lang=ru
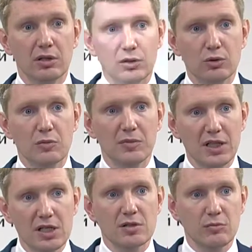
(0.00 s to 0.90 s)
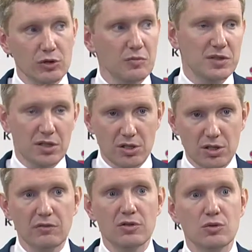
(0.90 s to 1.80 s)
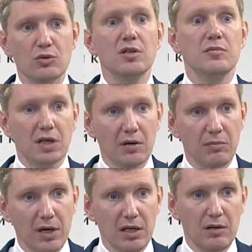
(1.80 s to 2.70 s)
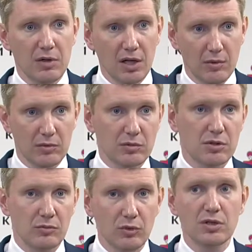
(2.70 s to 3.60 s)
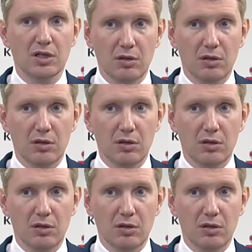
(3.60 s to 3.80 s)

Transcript: который мы дальше будем тиражировать с другими компаниями компаниями, потому что многие